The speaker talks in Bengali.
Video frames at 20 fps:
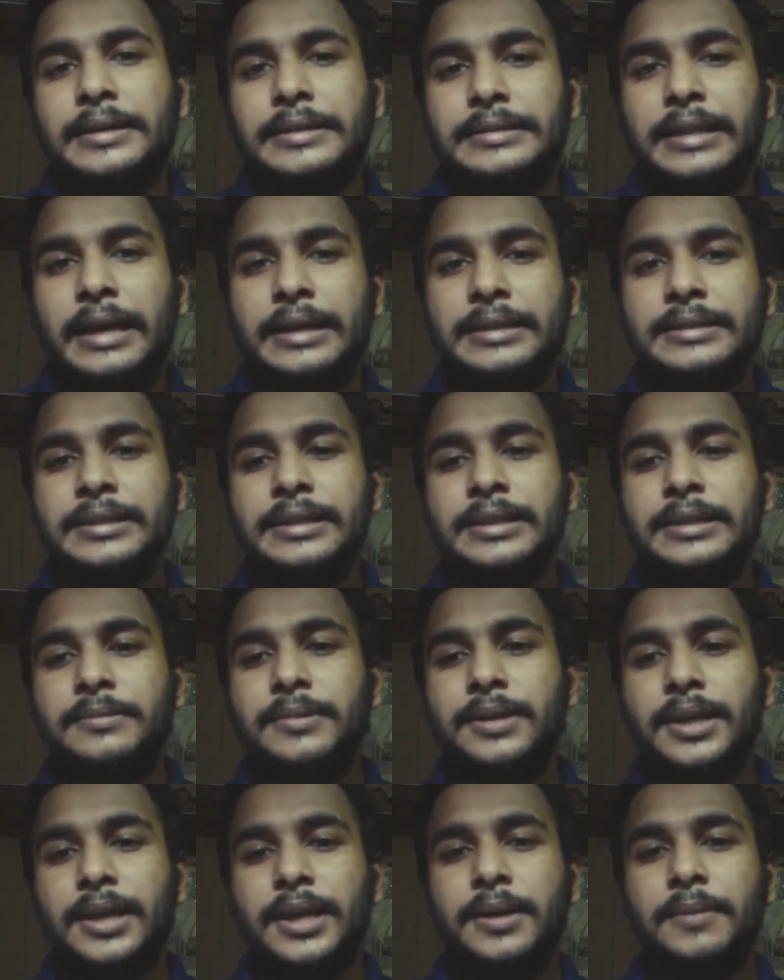ডাক্তার
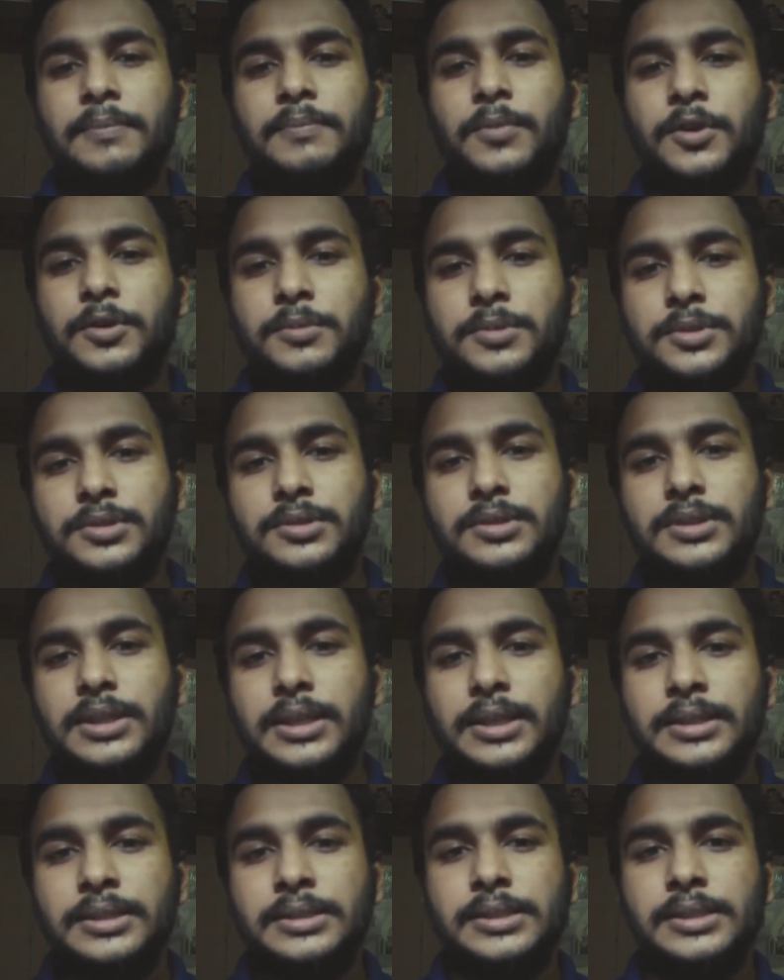আমাকে পরামর্শ
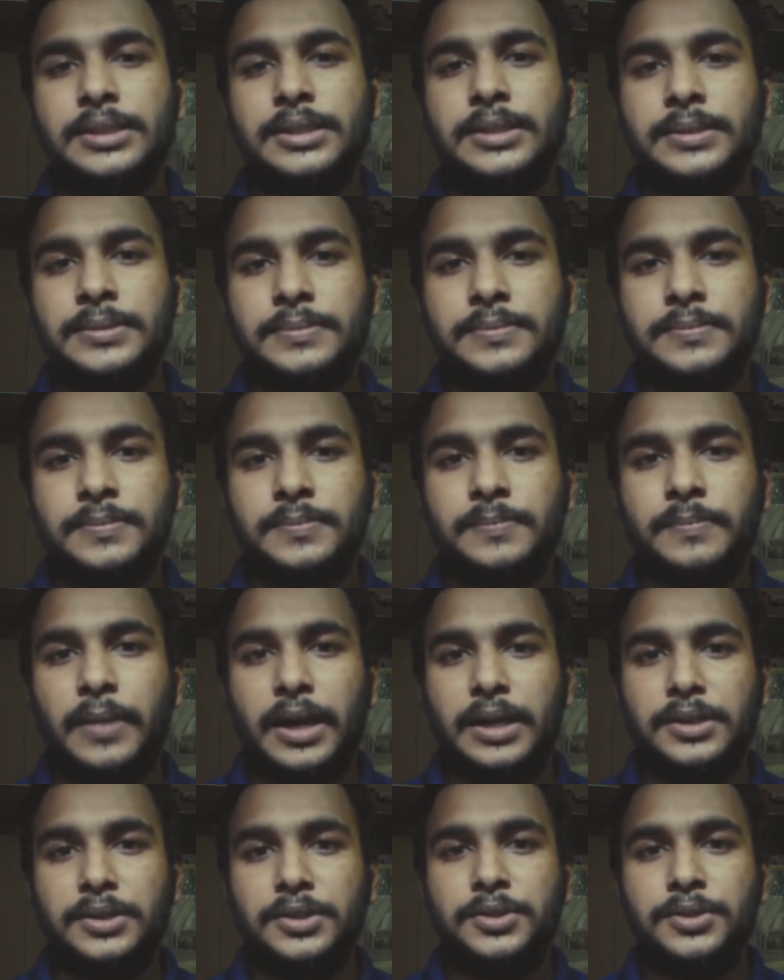দিলেন যে
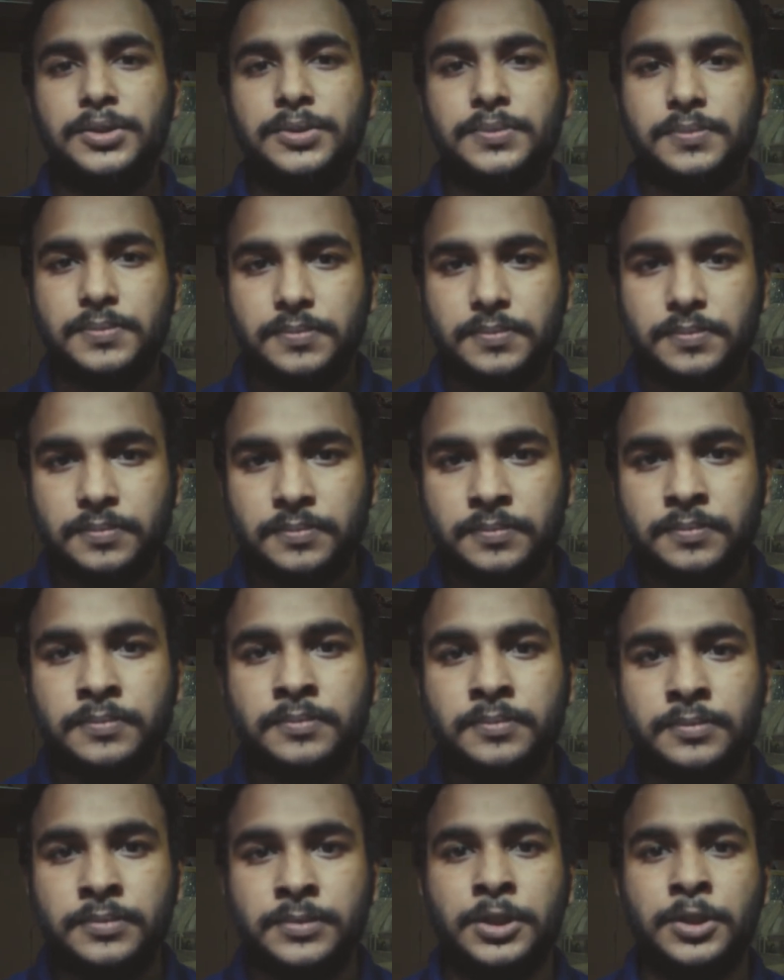পানীয়
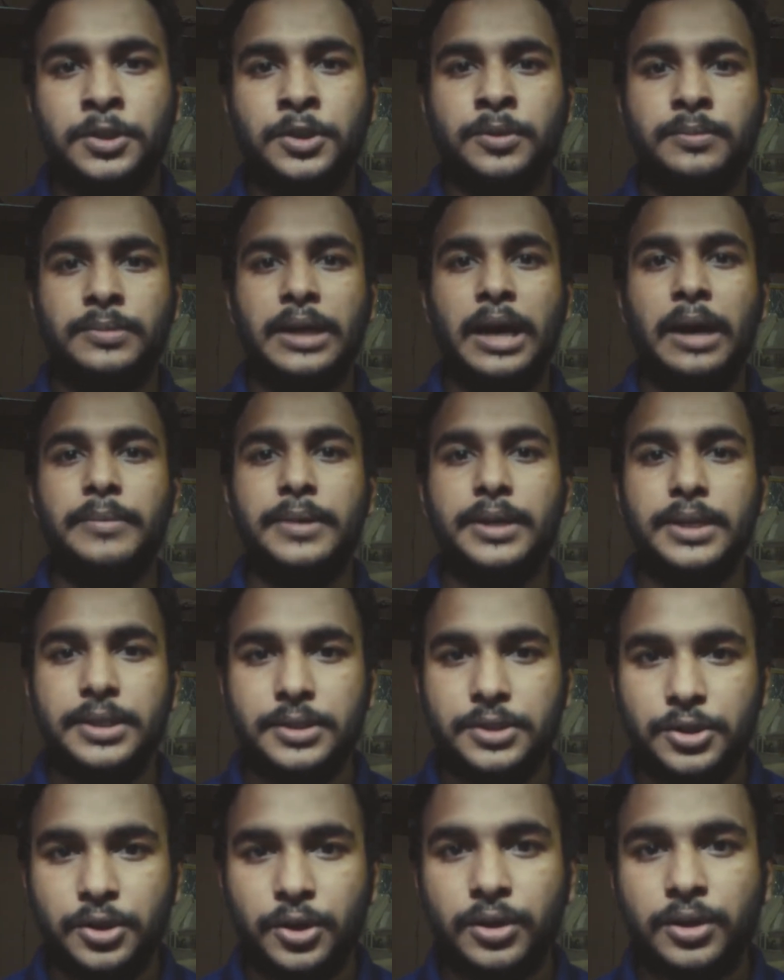যেরকম ডাবের
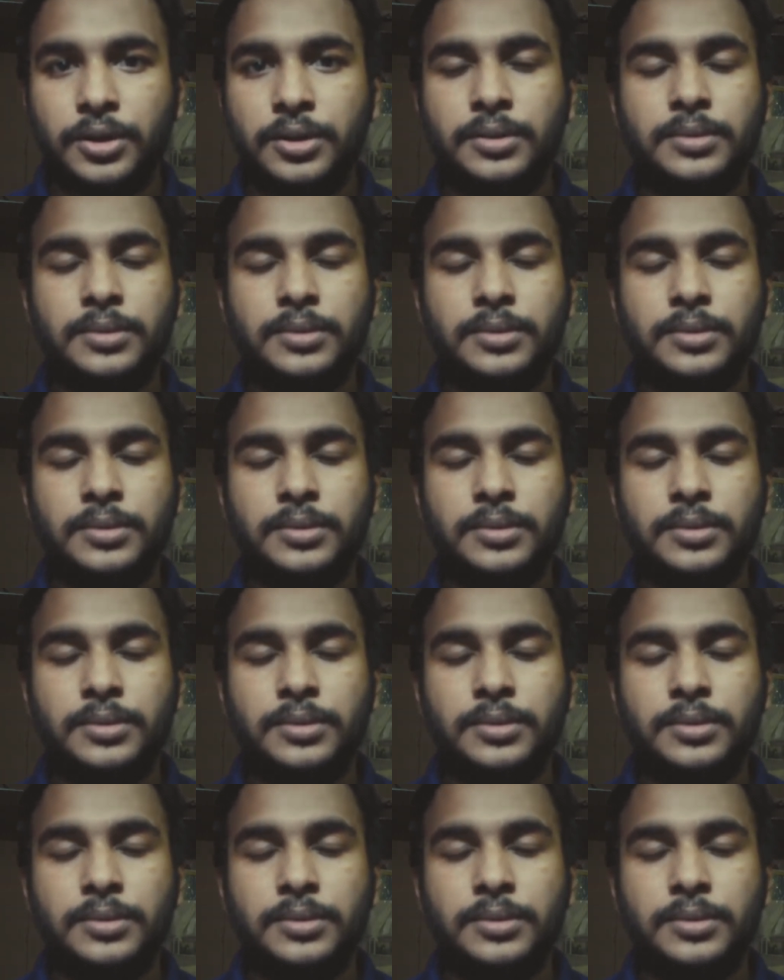জল